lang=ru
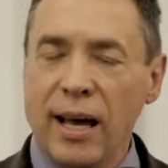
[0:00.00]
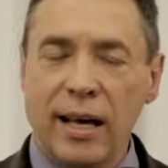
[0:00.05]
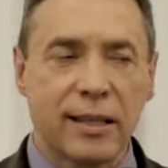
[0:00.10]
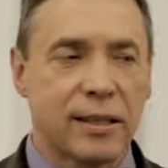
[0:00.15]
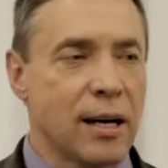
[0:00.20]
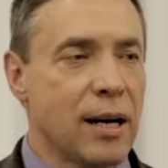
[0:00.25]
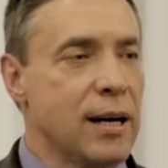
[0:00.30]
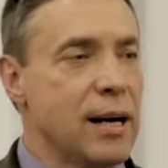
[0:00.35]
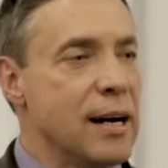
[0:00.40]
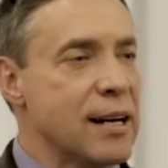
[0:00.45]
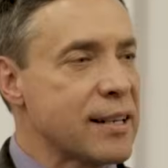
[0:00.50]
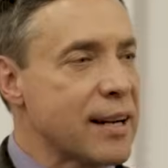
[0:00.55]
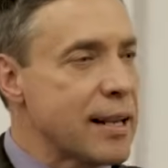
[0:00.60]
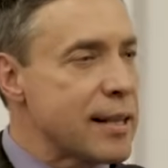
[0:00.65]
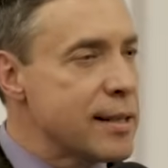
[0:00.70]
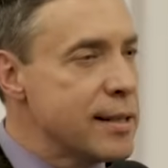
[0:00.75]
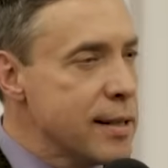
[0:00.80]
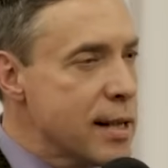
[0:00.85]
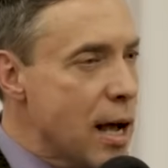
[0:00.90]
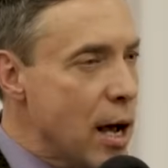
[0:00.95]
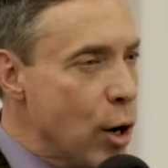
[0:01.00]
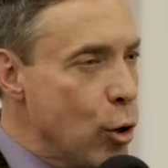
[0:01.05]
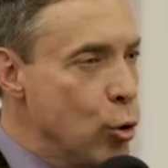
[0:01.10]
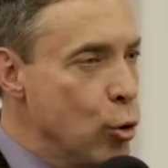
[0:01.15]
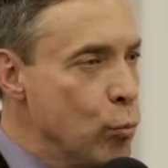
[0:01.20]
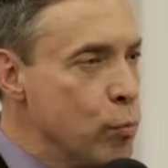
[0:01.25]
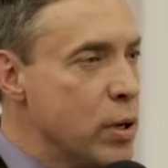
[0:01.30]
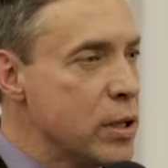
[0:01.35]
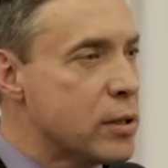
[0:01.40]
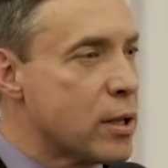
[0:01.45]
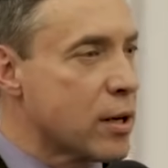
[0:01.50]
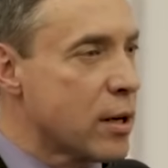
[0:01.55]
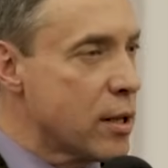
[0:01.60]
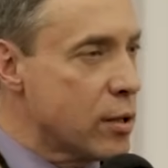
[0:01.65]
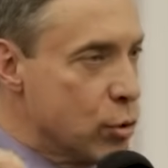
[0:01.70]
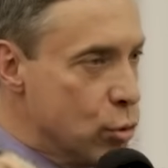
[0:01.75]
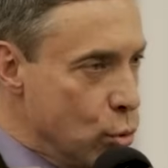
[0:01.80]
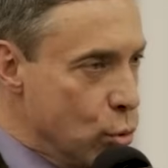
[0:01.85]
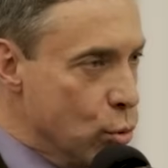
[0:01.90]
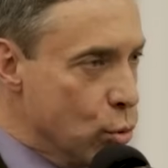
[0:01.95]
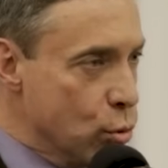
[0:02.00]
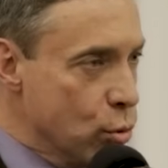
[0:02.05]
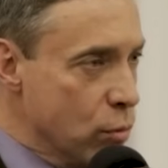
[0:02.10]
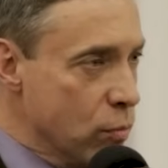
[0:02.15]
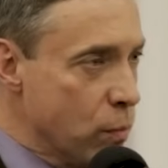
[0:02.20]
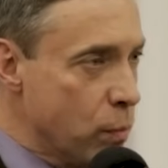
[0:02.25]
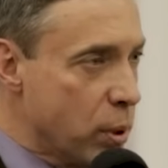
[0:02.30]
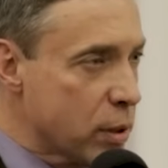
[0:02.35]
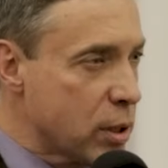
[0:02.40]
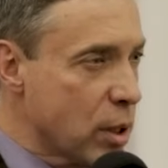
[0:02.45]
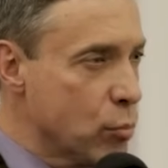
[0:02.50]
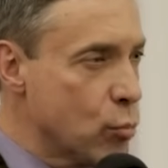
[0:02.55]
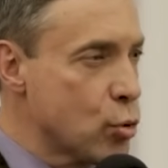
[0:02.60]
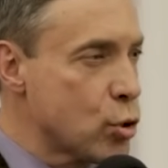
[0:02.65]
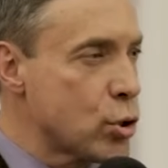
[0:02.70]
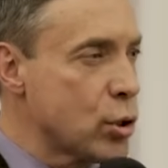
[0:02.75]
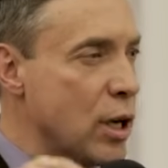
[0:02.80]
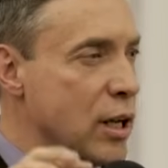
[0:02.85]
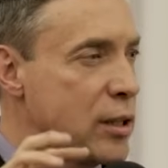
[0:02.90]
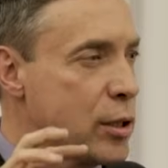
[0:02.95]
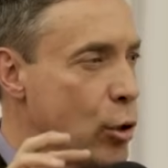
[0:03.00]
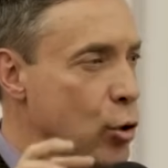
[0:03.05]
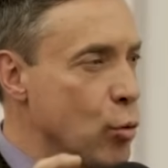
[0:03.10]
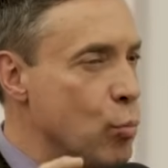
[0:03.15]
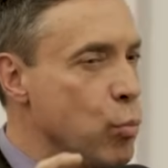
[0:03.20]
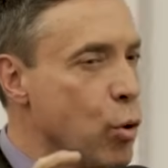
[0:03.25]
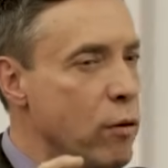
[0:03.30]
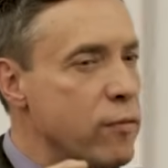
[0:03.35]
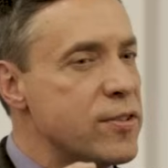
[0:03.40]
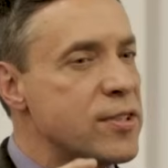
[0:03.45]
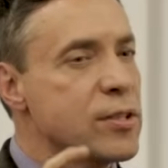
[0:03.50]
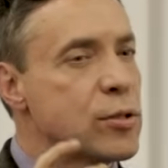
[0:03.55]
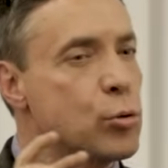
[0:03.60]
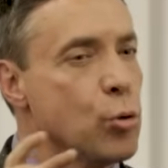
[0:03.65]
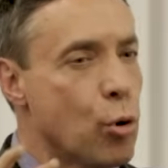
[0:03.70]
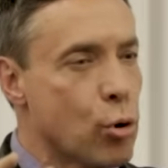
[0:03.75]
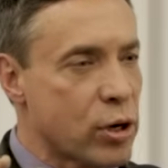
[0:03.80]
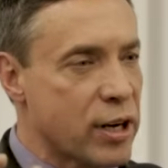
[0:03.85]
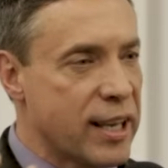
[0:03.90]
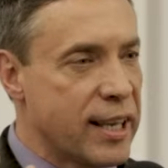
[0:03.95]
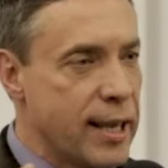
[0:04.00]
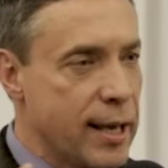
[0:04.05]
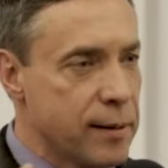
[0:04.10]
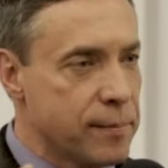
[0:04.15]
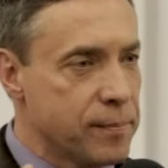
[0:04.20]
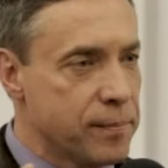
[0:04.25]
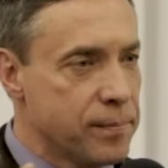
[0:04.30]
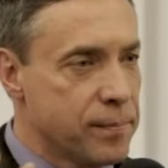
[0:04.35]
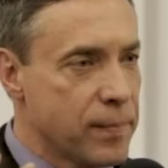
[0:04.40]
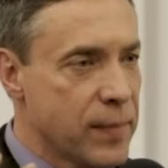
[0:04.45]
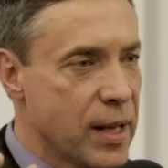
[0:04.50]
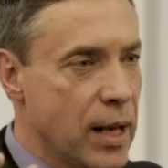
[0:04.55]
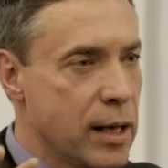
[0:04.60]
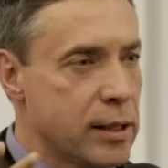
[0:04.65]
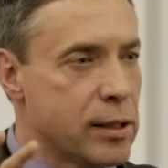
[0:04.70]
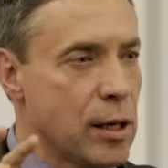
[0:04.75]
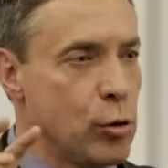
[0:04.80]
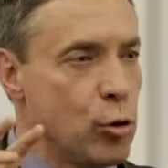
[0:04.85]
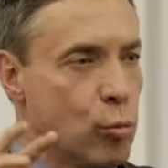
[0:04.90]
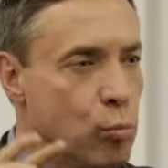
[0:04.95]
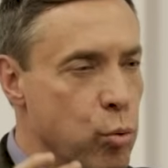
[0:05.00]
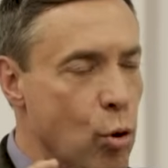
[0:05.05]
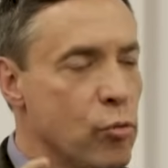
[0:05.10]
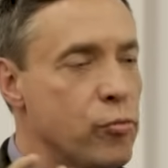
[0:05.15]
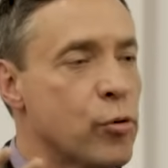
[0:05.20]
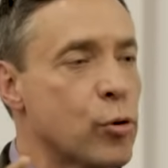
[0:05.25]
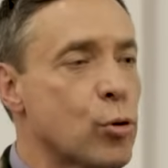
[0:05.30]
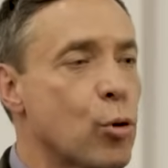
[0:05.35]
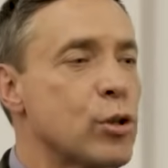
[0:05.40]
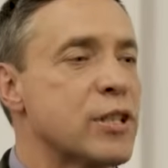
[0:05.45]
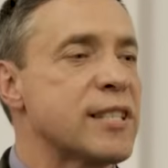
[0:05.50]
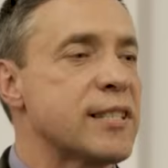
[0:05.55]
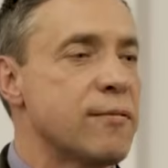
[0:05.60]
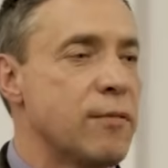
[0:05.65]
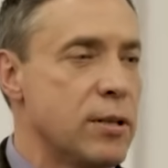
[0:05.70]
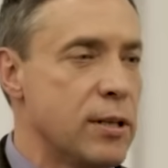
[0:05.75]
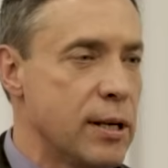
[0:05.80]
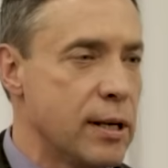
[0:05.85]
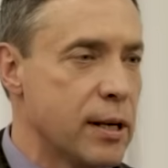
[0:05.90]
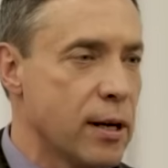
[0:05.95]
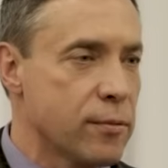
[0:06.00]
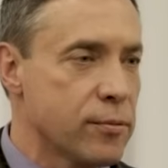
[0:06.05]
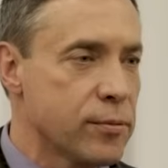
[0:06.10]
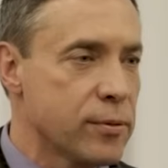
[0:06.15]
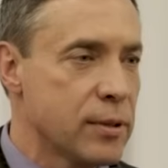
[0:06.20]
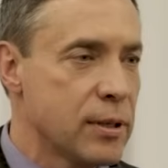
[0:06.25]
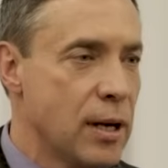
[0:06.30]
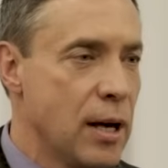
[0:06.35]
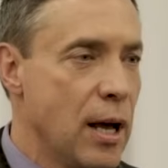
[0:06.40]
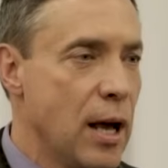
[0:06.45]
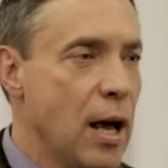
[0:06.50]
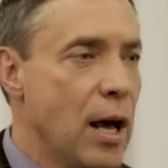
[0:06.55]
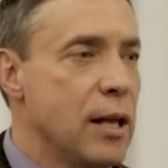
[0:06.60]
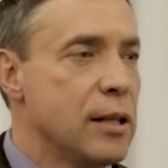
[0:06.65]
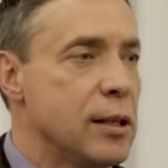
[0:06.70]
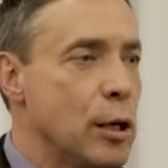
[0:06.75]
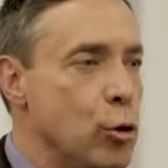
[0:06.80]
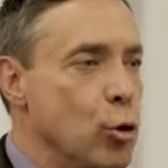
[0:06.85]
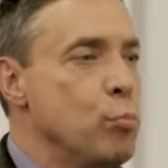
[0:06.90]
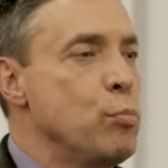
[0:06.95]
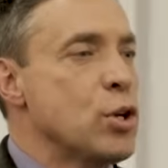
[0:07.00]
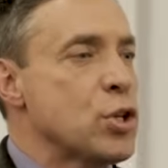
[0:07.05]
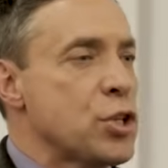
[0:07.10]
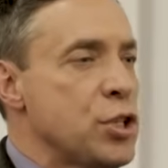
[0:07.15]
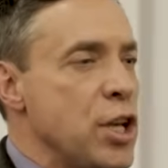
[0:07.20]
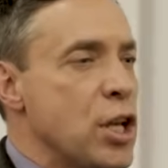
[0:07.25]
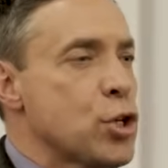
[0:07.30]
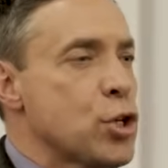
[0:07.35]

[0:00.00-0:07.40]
это родня любит родню, потому что это любовь сторге, это любовь родственников. Ты любишь